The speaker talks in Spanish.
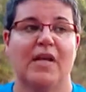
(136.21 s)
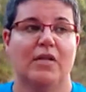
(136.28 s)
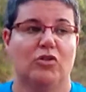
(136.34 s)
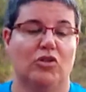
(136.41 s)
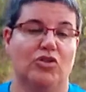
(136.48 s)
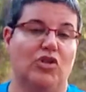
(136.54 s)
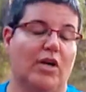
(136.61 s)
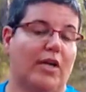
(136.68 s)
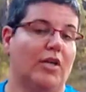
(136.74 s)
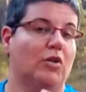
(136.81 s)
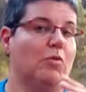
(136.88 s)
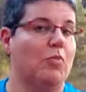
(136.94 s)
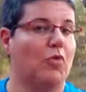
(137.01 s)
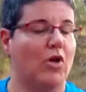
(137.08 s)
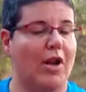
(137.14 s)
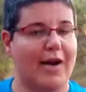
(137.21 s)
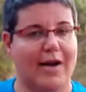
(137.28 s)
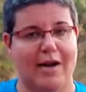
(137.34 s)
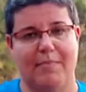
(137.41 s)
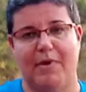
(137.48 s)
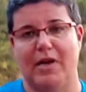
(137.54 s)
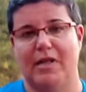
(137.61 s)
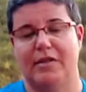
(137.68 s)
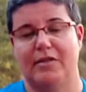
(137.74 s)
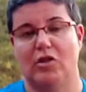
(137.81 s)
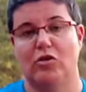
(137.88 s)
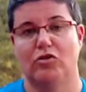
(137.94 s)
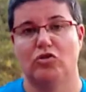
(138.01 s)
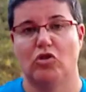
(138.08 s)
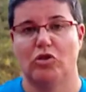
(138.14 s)
Entonces yo aquí no me puedo alargar para
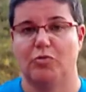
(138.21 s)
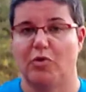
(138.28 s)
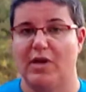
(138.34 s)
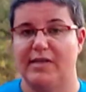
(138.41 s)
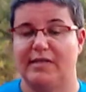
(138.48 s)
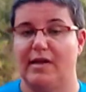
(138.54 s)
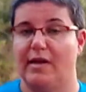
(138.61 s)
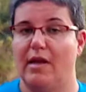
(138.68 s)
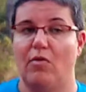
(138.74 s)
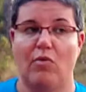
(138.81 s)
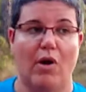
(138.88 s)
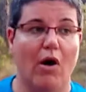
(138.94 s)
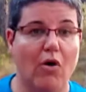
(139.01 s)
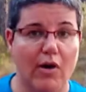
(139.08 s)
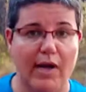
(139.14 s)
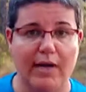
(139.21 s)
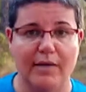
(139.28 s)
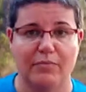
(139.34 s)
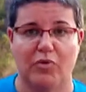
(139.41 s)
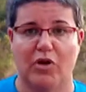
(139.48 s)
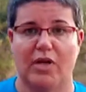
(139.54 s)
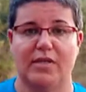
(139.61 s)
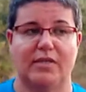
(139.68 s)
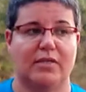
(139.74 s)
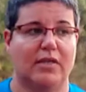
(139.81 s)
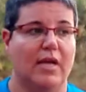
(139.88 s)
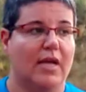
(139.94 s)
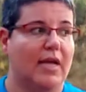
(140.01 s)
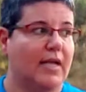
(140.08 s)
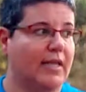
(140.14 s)
decírtelos todos porque estaría una hora, porque es,
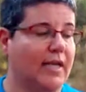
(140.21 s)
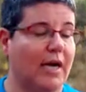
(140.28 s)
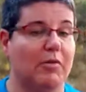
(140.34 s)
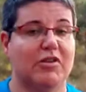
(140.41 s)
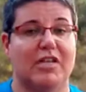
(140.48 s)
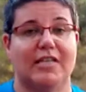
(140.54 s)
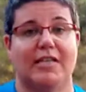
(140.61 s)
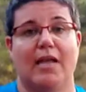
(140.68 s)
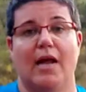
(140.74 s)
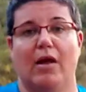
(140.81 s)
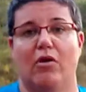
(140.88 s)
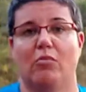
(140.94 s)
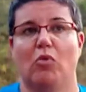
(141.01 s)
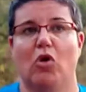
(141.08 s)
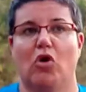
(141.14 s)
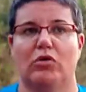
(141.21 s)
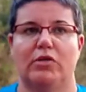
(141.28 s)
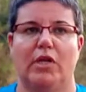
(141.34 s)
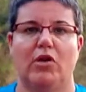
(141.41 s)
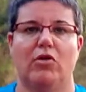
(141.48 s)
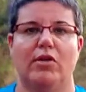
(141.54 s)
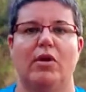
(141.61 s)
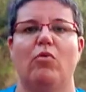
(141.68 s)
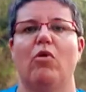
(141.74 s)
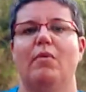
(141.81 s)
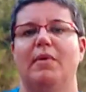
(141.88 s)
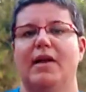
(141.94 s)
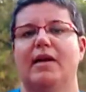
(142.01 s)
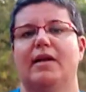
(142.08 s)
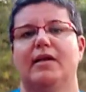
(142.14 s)
digamos que sería como el contenido del
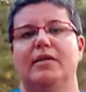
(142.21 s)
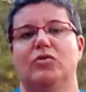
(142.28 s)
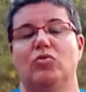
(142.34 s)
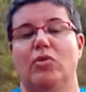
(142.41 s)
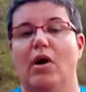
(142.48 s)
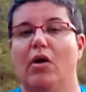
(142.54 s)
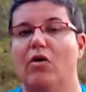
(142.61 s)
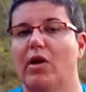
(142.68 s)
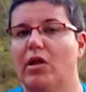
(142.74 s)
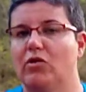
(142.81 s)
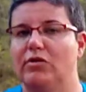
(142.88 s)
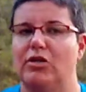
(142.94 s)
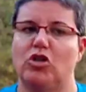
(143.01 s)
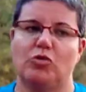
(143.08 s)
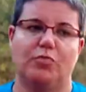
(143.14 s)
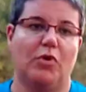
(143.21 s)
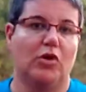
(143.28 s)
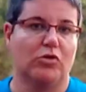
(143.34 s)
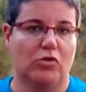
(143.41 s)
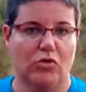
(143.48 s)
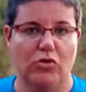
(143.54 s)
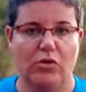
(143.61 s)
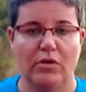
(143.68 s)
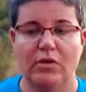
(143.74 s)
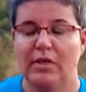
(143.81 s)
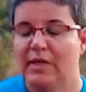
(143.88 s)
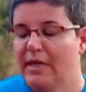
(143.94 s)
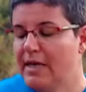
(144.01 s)
webinar, que es una hora donde lo explico todo,